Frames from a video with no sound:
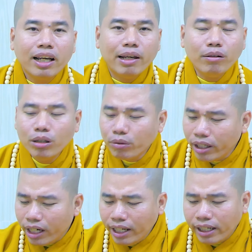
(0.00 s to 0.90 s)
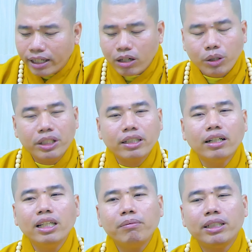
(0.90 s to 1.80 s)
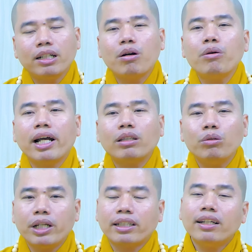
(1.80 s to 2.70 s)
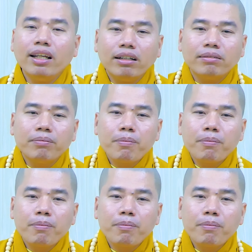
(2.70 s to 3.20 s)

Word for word: hiểu được nguyên lý này rồi thì tự nhiên mình sẽ cố gắng tu nhân tích đức